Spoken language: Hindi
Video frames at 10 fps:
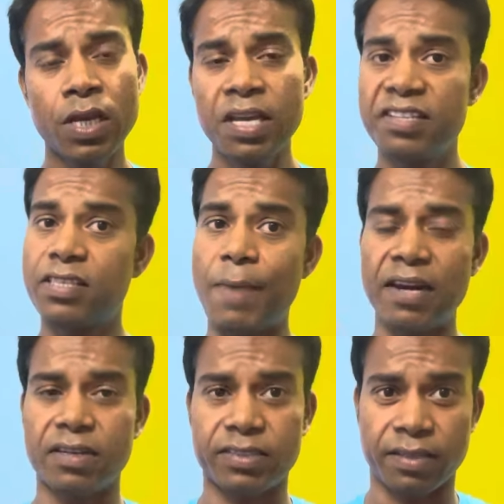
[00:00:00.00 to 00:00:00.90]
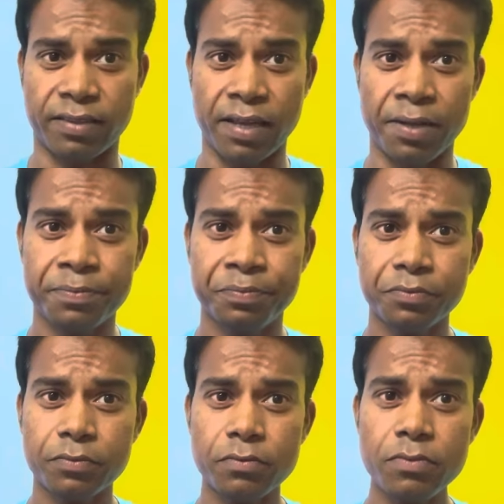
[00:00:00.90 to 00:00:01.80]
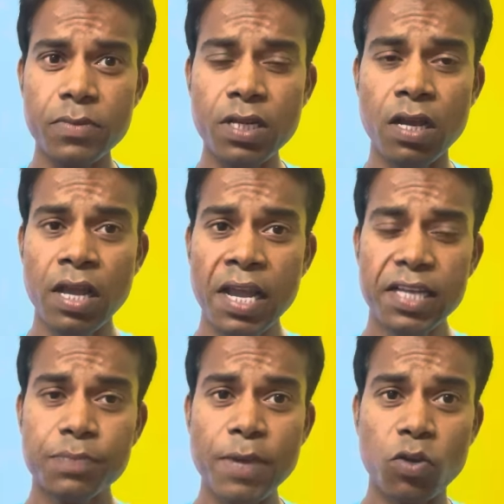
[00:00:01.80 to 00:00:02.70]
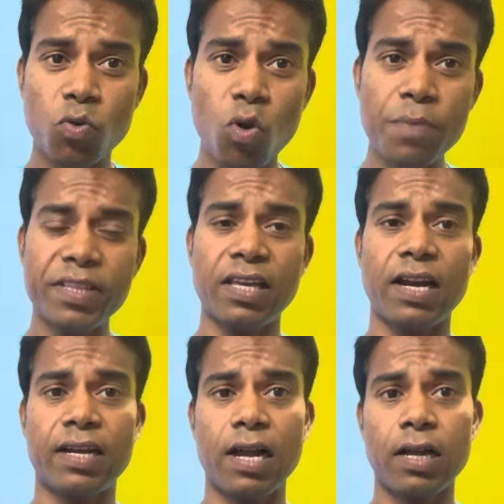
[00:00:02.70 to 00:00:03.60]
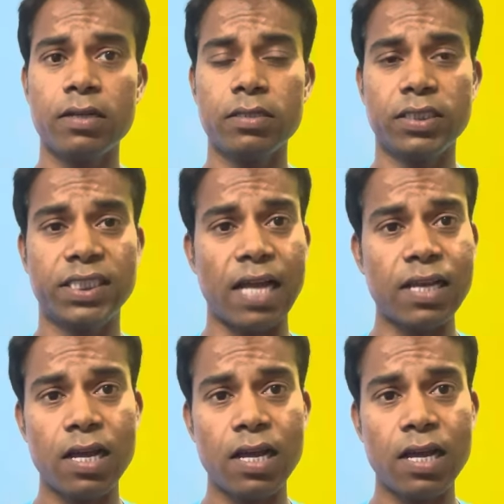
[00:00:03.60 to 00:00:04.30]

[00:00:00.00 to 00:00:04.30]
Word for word: इस्तेमाल कर सकते हैं इसमें कोई भी तरह का ज़्यादा